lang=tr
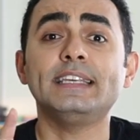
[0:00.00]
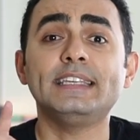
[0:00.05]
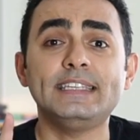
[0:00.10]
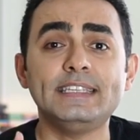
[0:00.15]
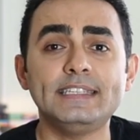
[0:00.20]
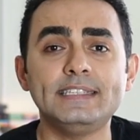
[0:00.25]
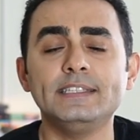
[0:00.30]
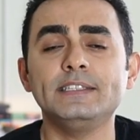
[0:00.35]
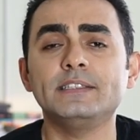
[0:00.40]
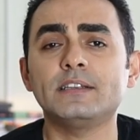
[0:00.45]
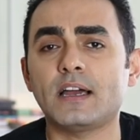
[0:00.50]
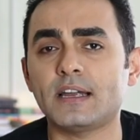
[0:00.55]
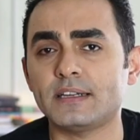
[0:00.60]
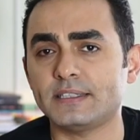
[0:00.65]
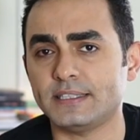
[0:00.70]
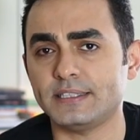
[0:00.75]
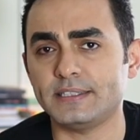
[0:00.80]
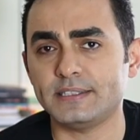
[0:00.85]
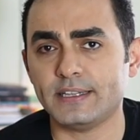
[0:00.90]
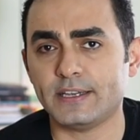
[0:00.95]
Gizli
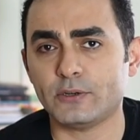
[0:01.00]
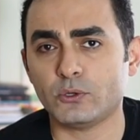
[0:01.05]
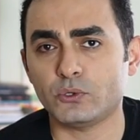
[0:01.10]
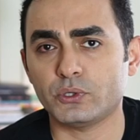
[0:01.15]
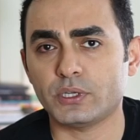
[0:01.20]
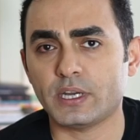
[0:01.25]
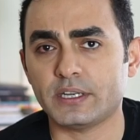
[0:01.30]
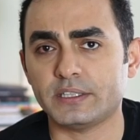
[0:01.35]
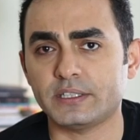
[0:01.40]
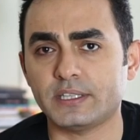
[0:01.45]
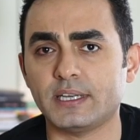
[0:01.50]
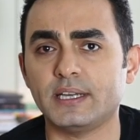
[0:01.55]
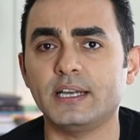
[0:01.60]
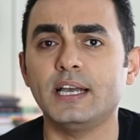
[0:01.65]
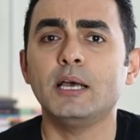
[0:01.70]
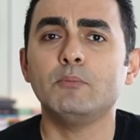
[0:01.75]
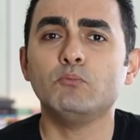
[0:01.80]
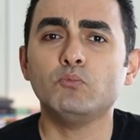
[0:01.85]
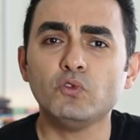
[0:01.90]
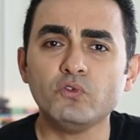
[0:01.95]
narsistler onlar da.
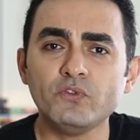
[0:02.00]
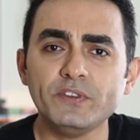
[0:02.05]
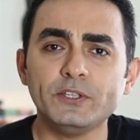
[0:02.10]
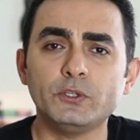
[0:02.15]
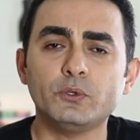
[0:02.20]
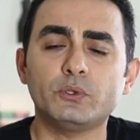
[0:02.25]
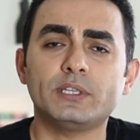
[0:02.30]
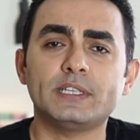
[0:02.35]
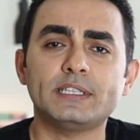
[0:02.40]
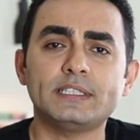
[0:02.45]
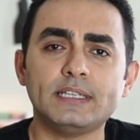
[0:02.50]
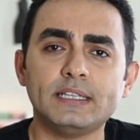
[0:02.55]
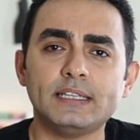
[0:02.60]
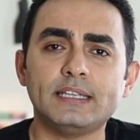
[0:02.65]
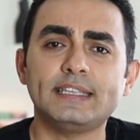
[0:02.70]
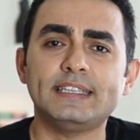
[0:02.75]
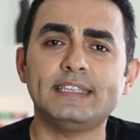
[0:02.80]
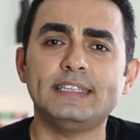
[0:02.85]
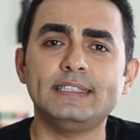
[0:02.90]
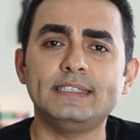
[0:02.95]
Bu videoda
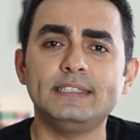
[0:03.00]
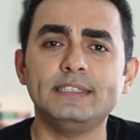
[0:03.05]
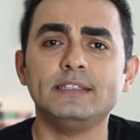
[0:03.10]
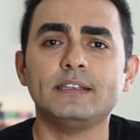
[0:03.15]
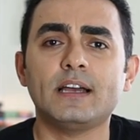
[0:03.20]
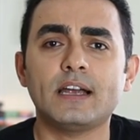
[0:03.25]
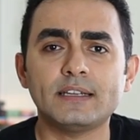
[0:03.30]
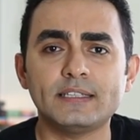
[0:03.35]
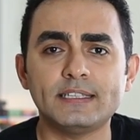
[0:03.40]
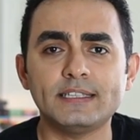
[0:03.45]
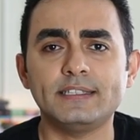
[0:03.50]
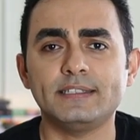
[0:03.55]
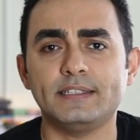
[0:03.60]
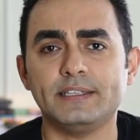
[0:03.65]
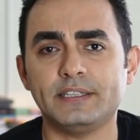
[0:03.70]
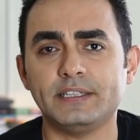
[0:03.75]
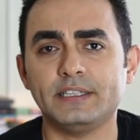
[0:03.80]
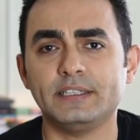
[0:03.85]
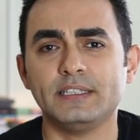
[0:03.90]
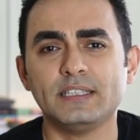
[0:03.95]
sana gizli narsistleri